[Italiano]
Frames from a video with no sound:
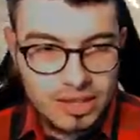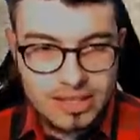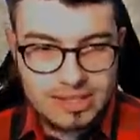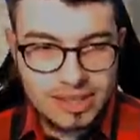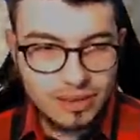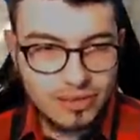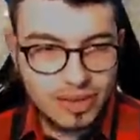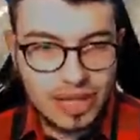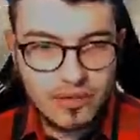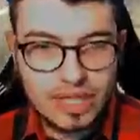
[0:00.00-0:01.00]
Se non...
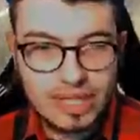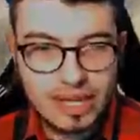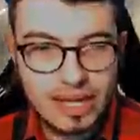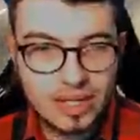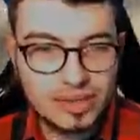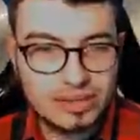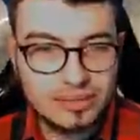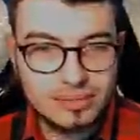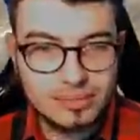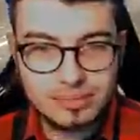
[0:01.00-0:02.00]
Eh, vedete ragazzi, dovete...
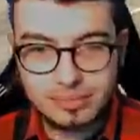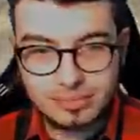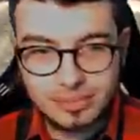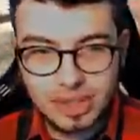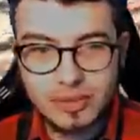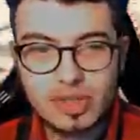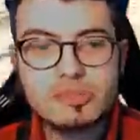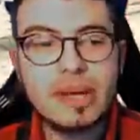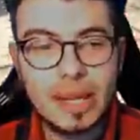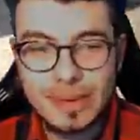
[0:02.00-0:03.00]
devono
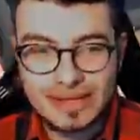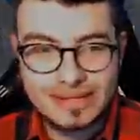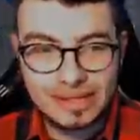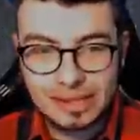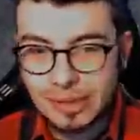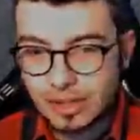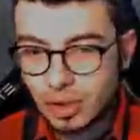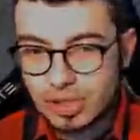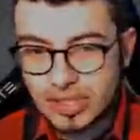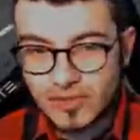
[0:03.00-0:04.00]
sparare i bersagli, ma
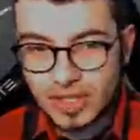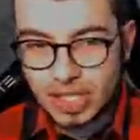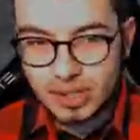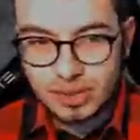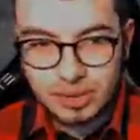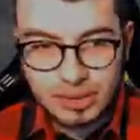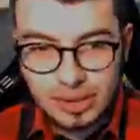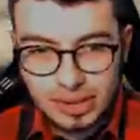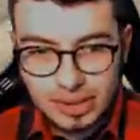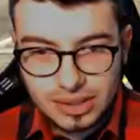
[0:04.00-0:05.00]
non lo sta facendo.
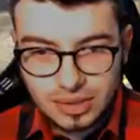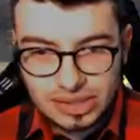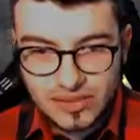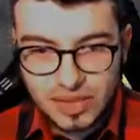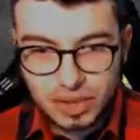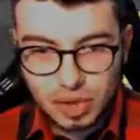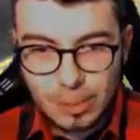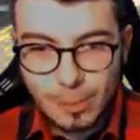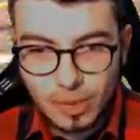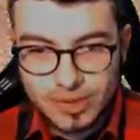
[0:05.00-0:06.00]
Lo sta facendo a
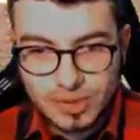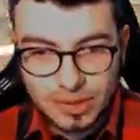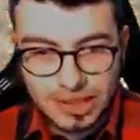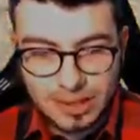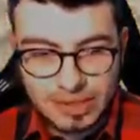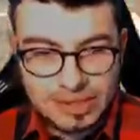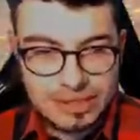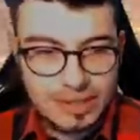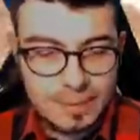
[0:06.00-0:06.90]
mozzo praticamente.